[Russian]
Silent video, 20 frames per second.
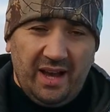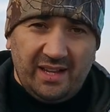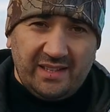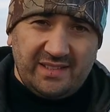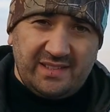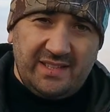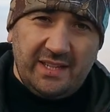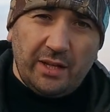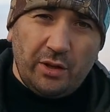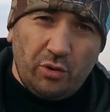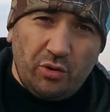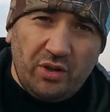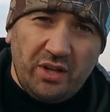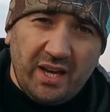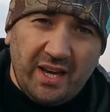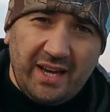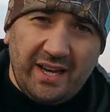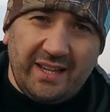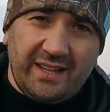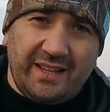А сделаю
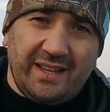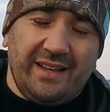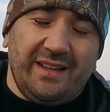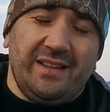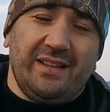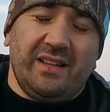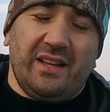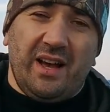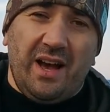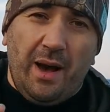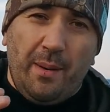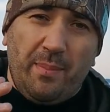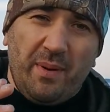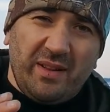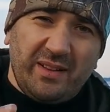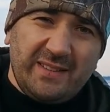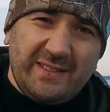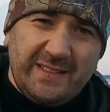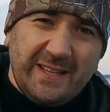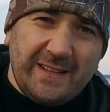я это
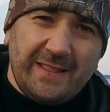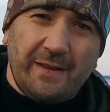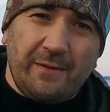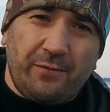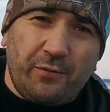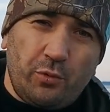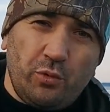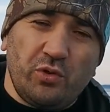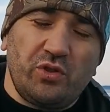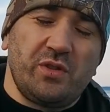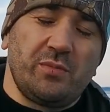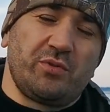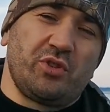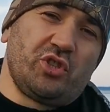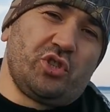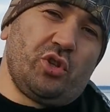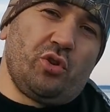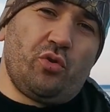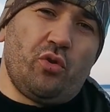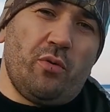обалденно вкусным
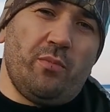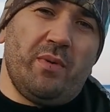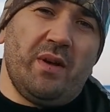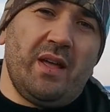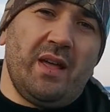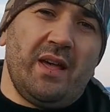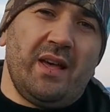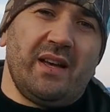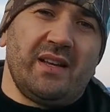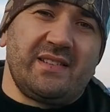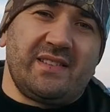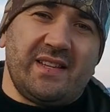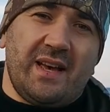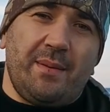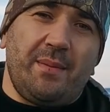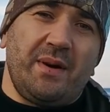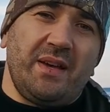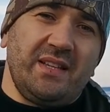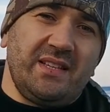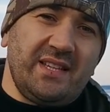шашлыком.
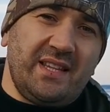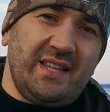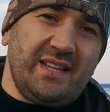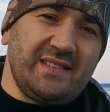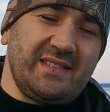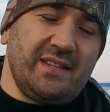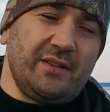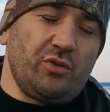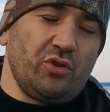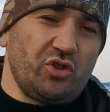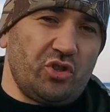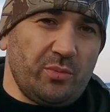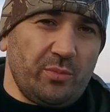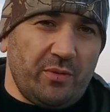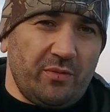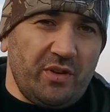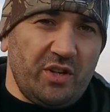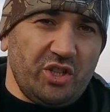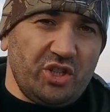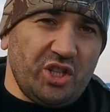Самое интересное, то что
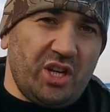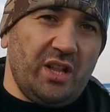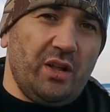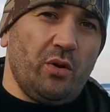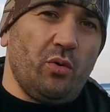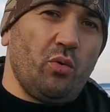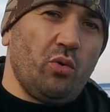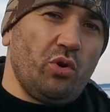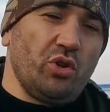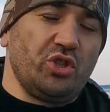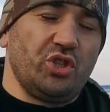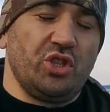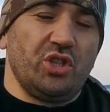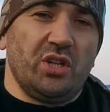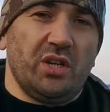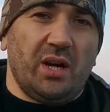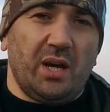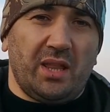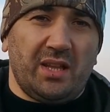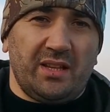мы выезжали
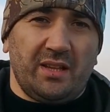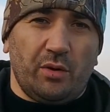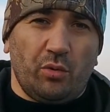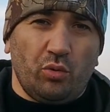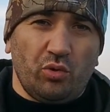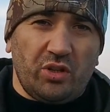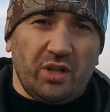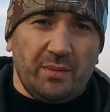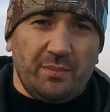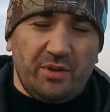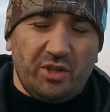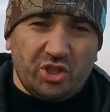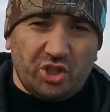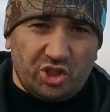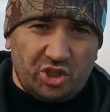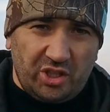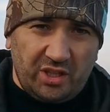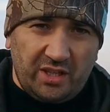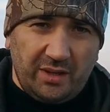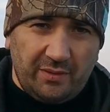очень рано утром, и
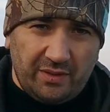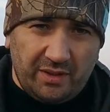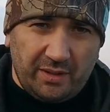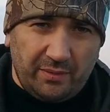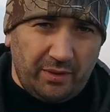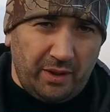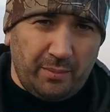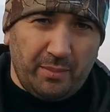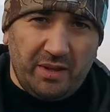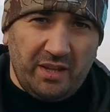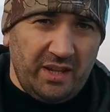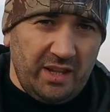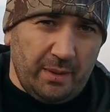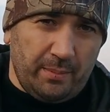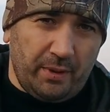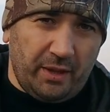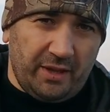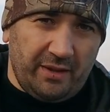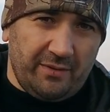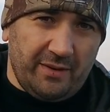шашлыки в это время не
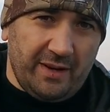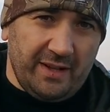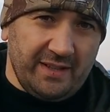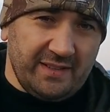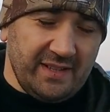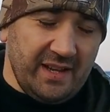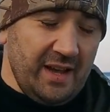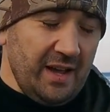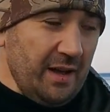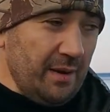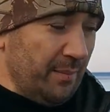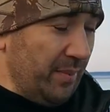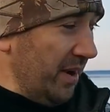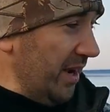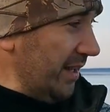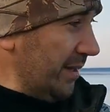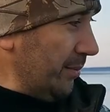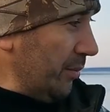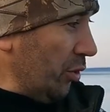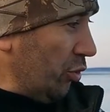продавались.
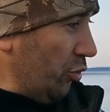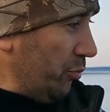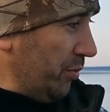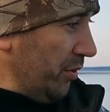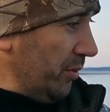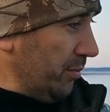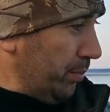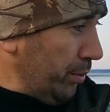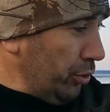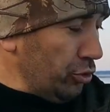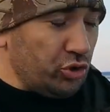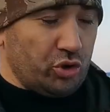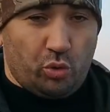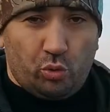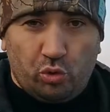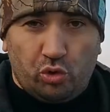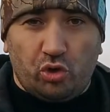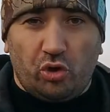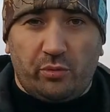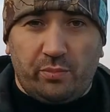Поэтому я купил просто
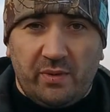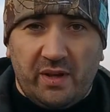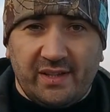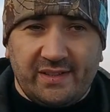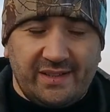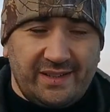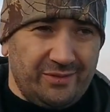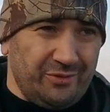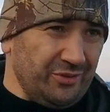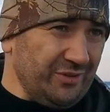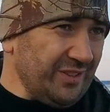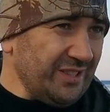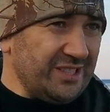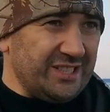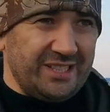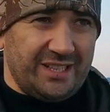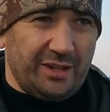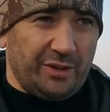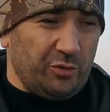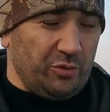кусок мяса. Он
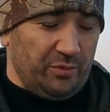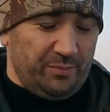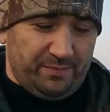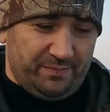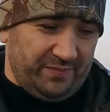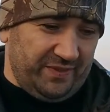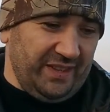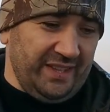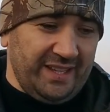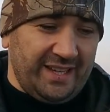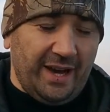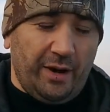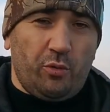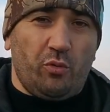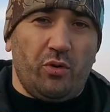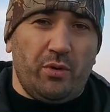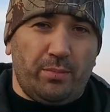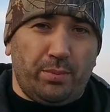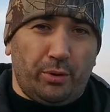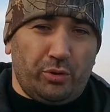вообще такой
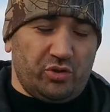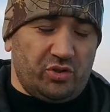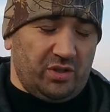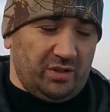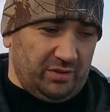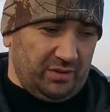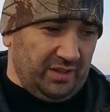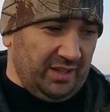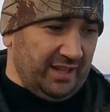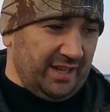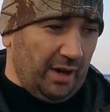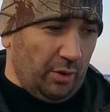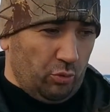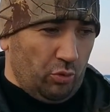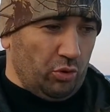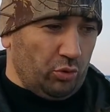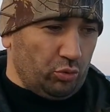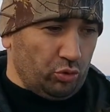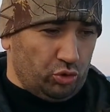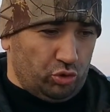никакой, просто
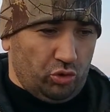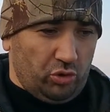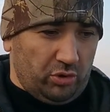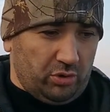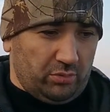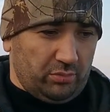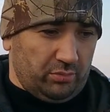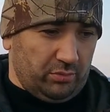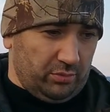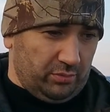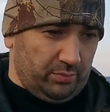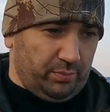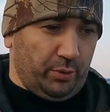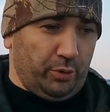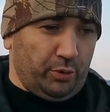никакой кусок э,